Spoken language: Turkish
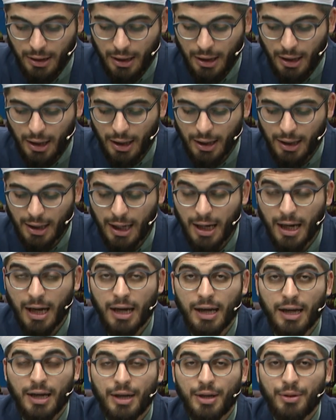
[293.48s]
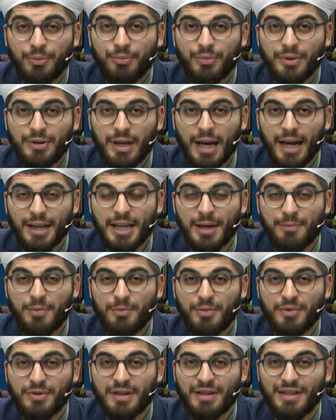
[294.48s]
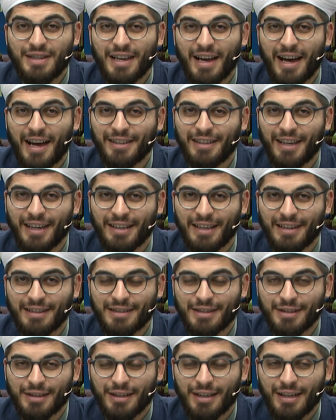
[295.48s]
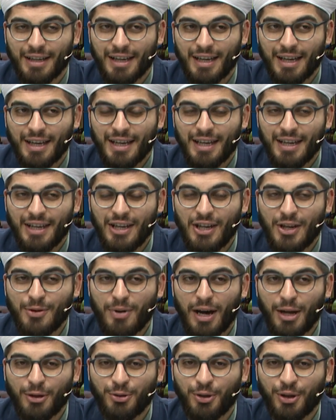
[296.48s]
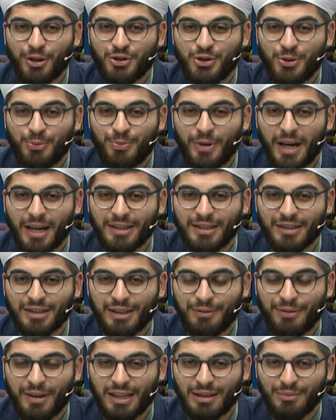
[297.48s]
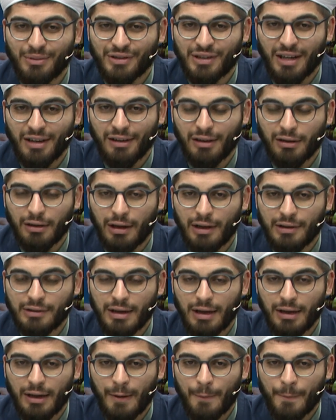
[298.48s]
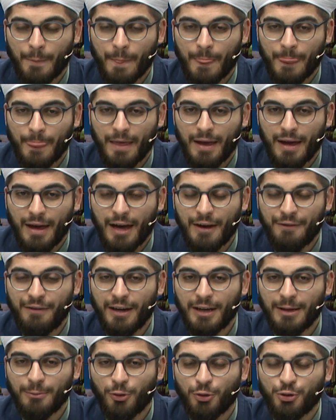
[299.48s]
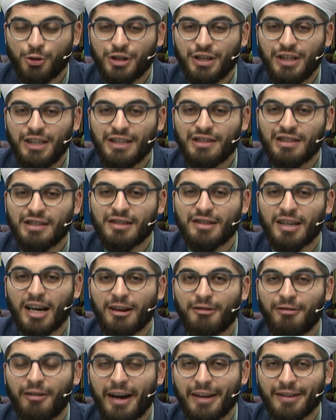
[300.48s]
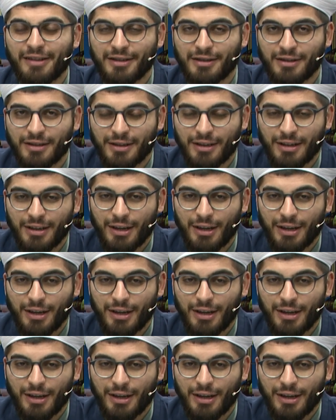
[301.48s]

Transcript: Allah edebimizi ziyade eylesin. İman diyor çıplaktır Efendimiz sallallahu aleyhi ve sellem. Efendim onun giysisi takvadır.